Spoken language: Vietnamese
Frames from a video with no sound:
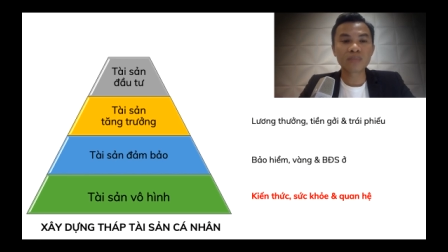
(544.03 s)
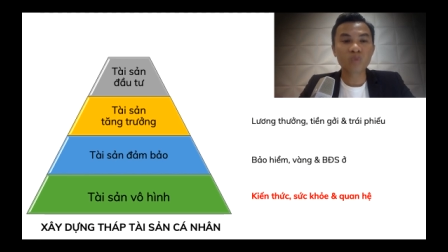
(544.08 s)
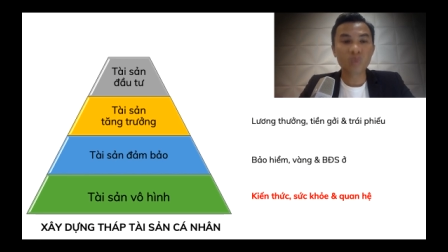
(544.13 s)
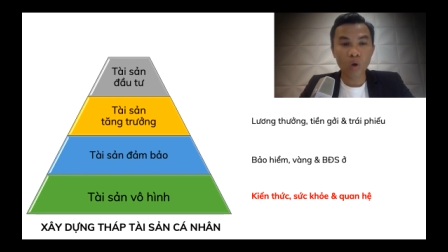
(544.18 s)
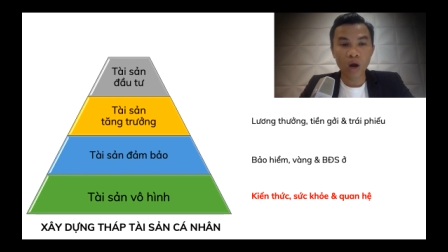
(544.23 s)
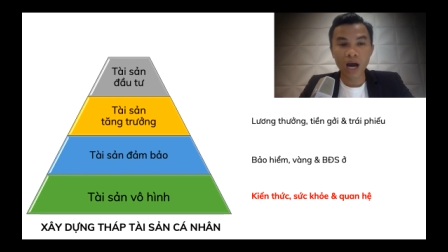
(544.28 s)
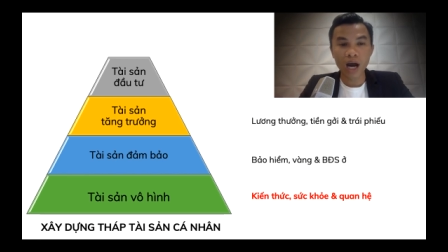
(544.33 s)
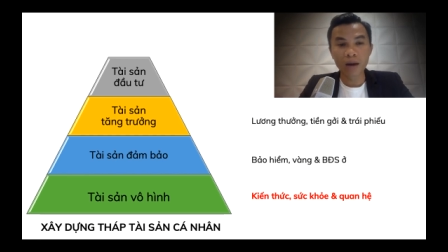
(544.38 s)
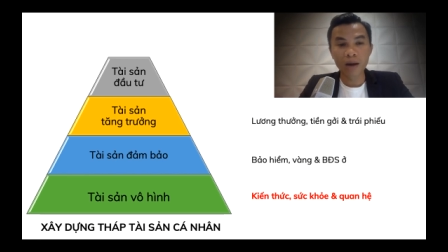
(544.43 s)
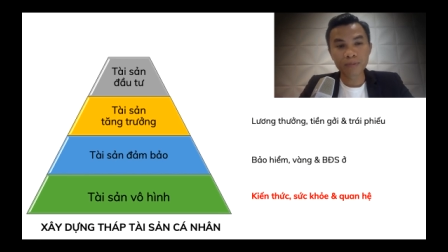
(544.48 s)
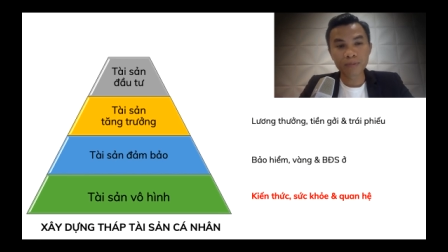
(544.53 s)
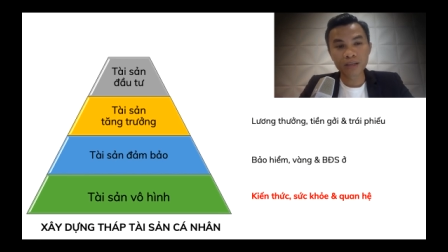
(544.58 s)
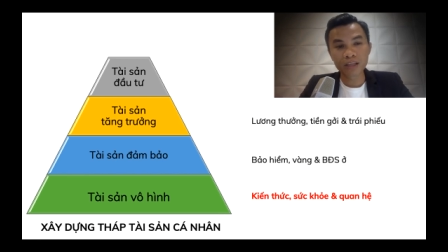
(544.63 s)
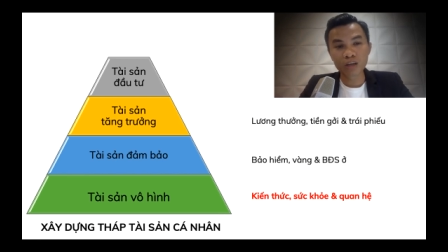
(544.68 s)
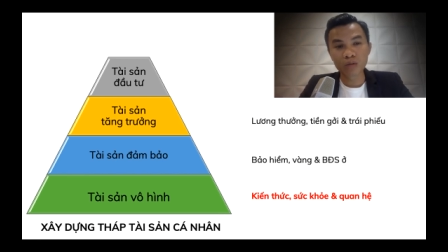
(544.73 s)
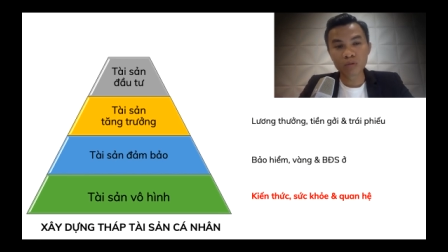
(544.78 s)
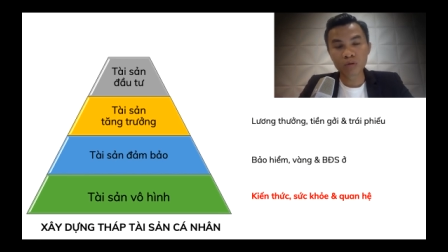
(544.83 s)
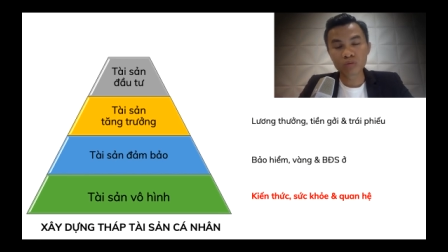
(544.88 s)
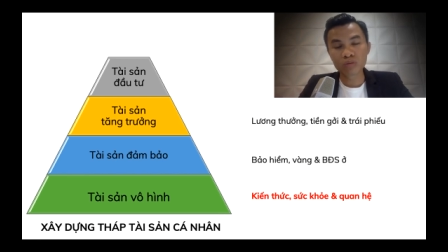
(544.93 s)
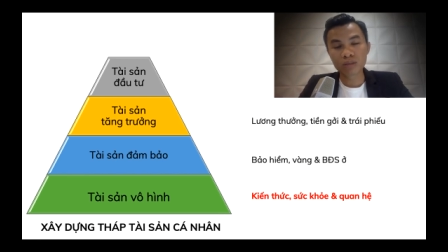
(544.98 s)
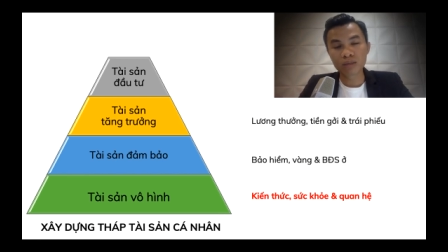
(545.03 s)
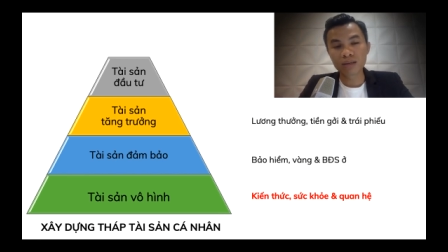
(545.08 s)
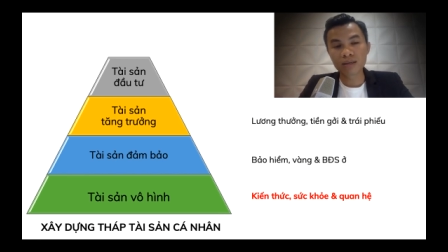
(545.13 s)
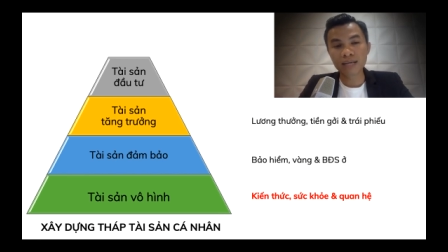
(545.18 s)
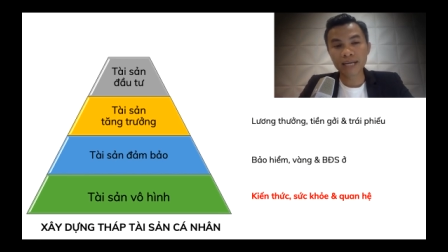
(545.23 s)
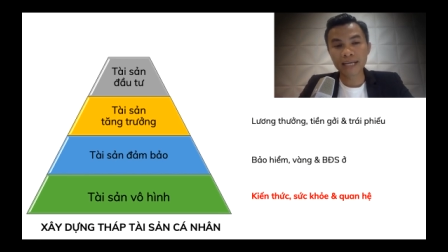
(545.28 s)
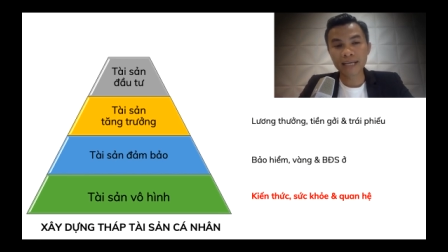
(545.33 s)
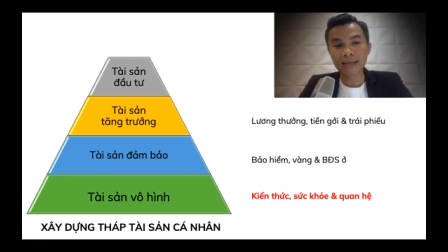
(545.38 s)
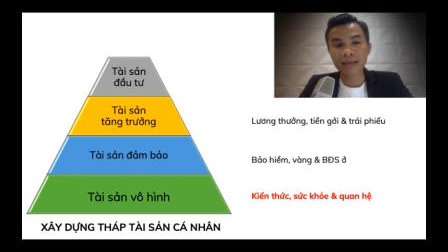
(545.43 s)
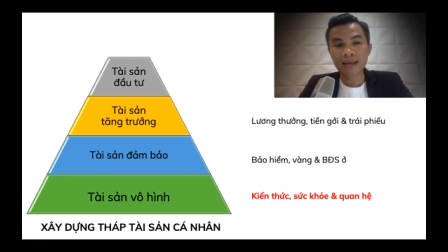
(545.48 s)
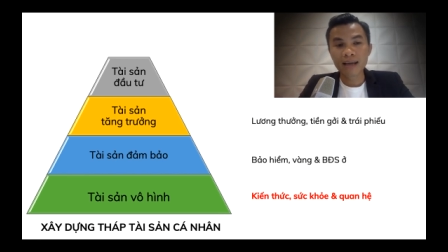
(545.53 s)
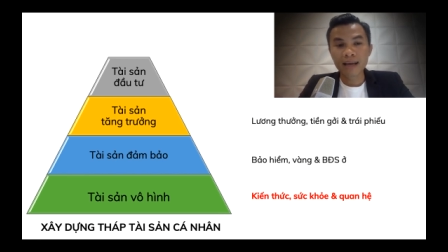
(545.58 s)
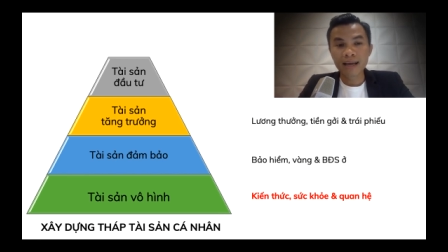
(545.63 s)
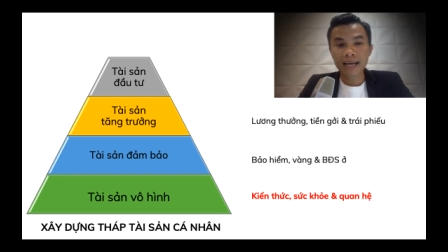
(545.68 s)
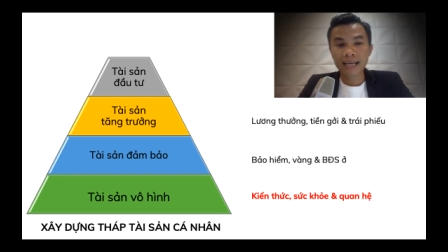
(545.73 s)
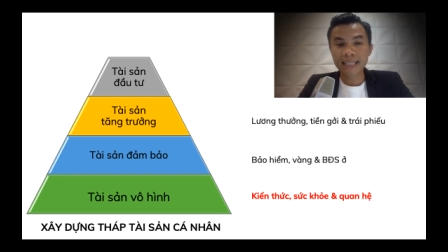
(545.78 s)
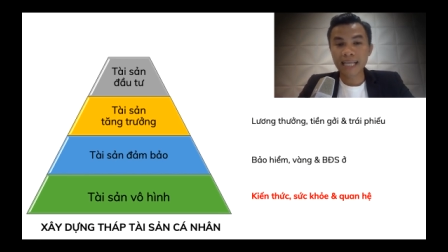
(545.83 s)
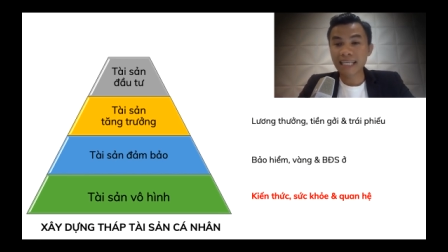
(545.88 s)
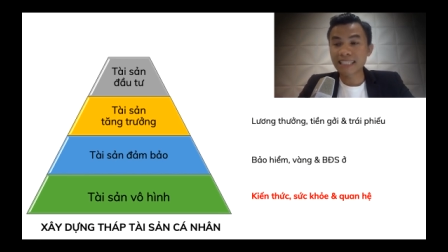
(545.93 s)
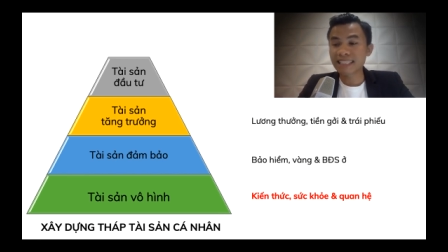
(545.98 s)
phù hợp dùng luôn chữ này
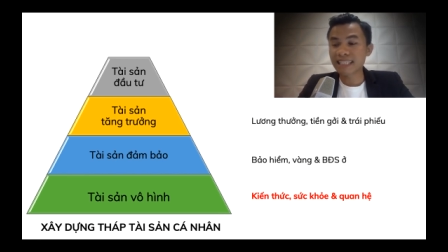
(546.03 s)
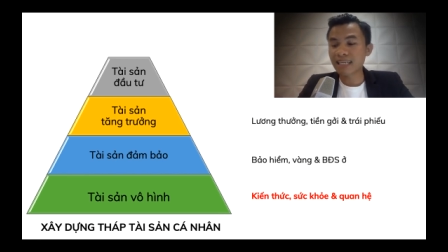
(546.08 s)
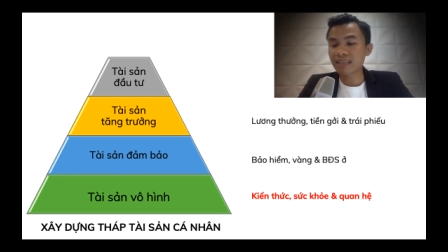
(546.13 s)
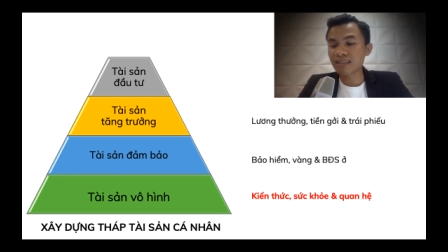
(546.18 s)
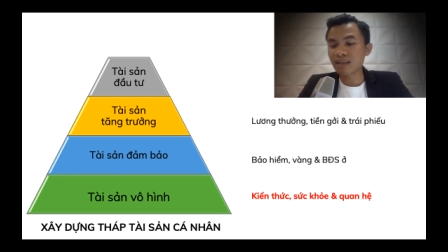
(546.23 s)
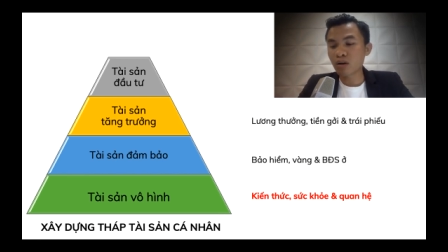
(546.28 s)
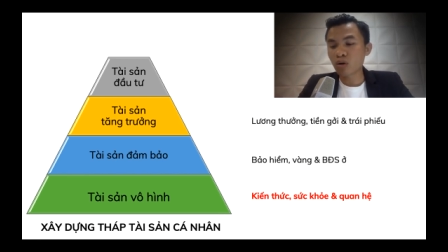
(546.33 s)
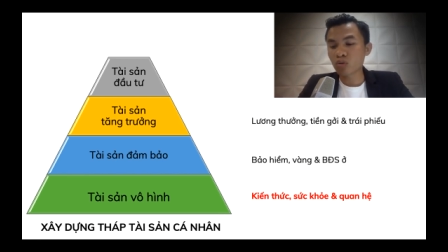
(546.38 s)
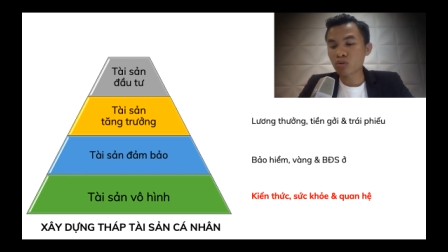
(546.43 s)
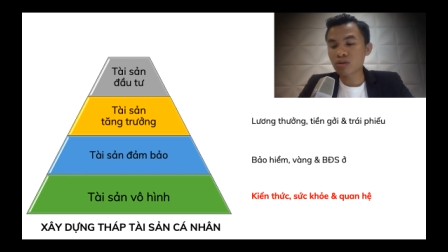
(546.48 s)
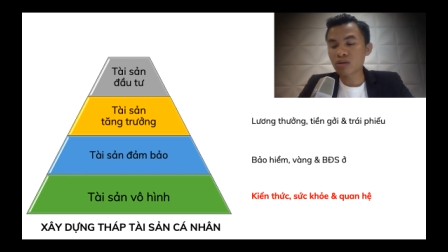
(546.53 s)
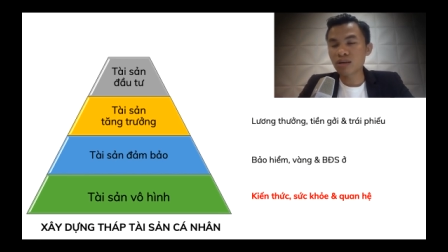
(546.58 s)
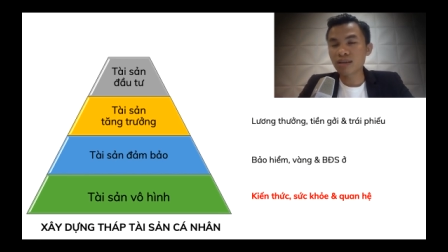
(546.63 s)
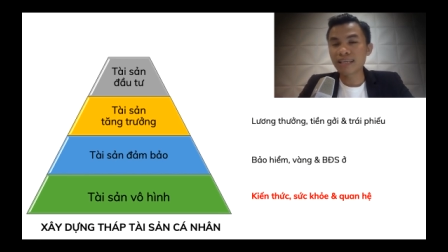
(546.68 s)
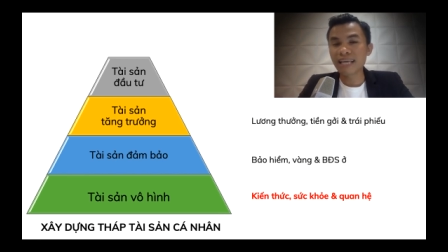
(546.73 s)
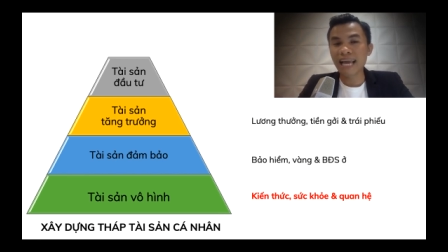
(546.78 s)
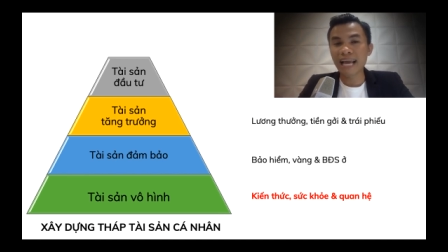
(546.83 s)
thì tài sản đầu tư là